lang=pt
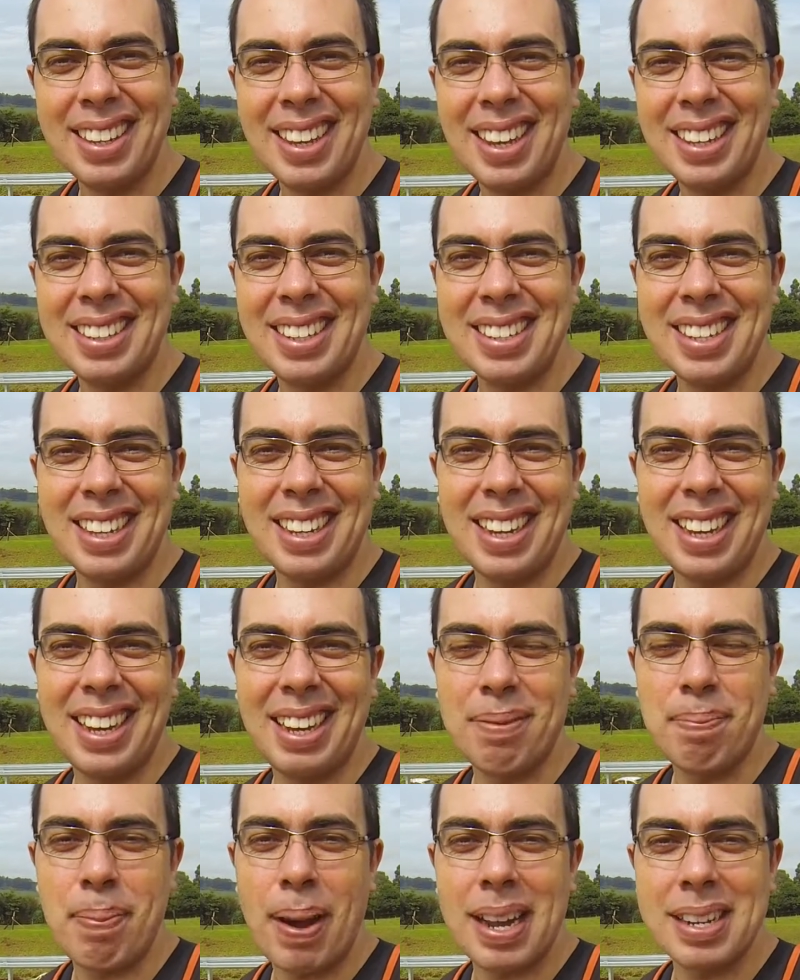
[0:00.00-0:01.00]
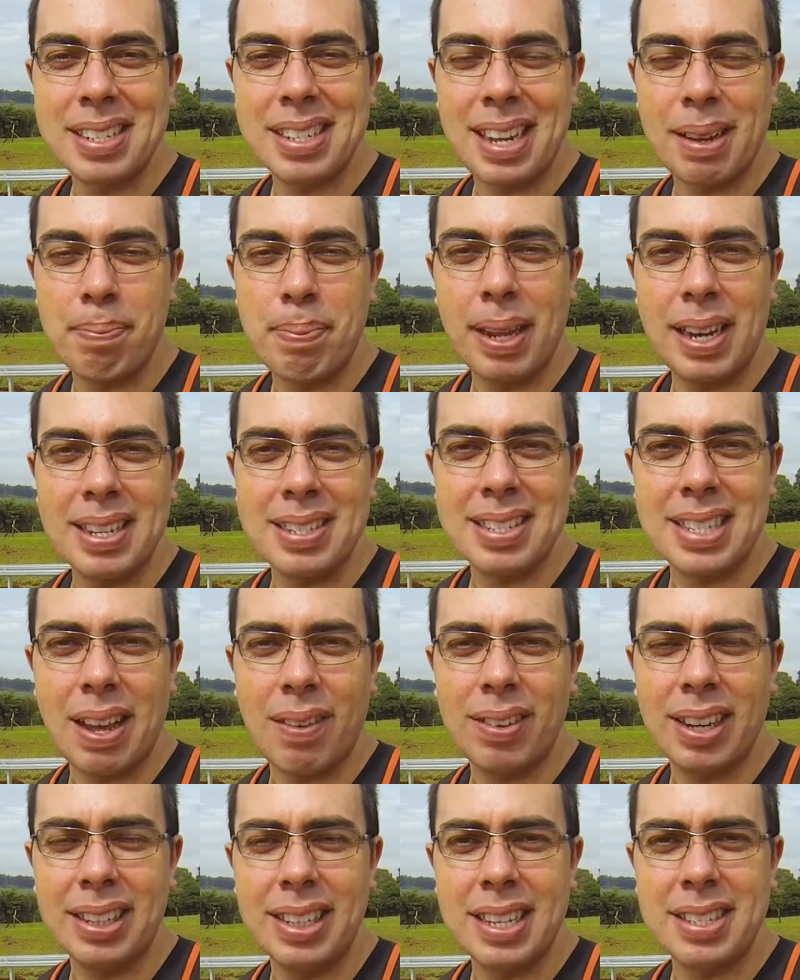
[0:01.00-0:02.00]
A, de, a página apenas
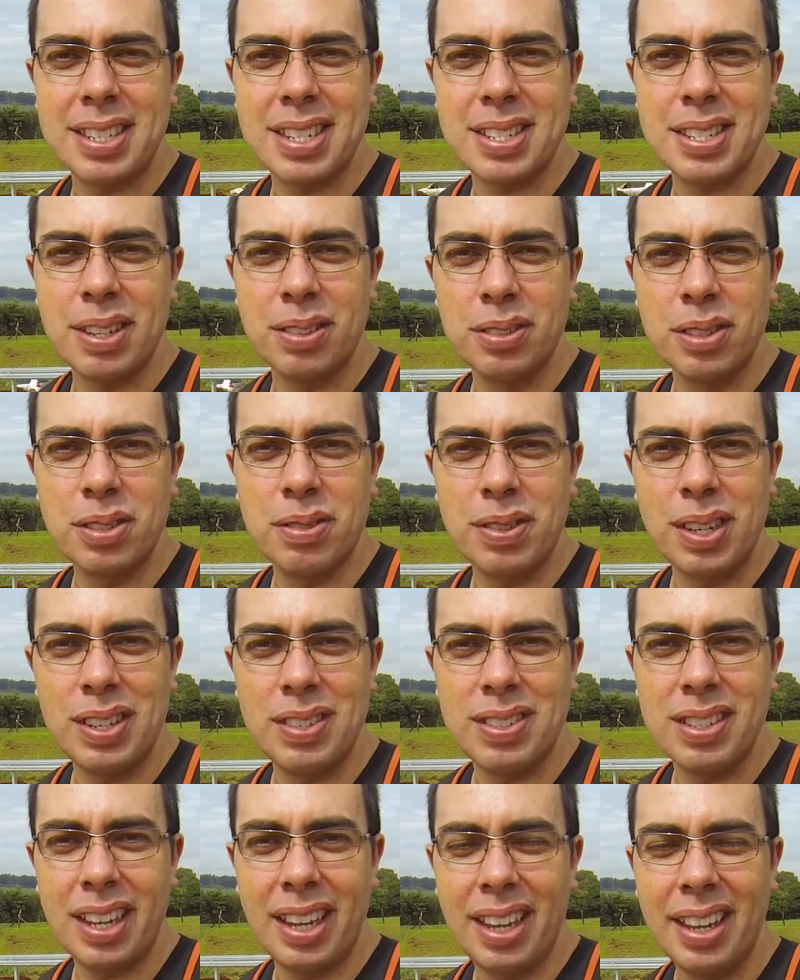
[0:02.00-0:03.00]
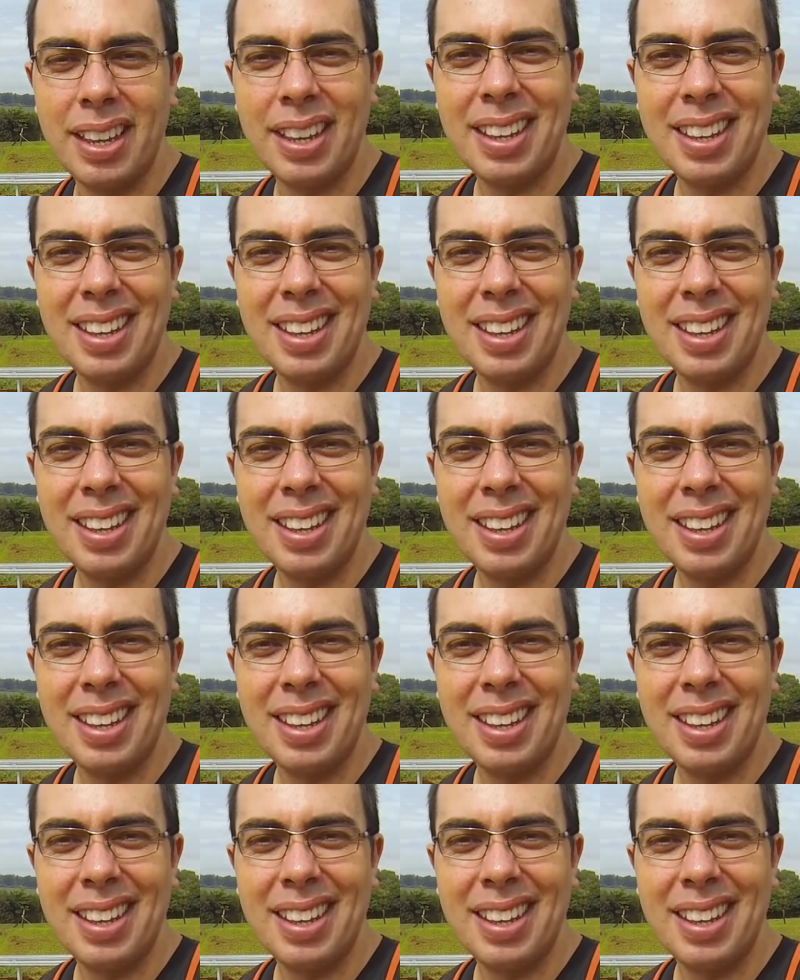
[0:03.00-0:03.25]
estava na descrição dos vídeos aí.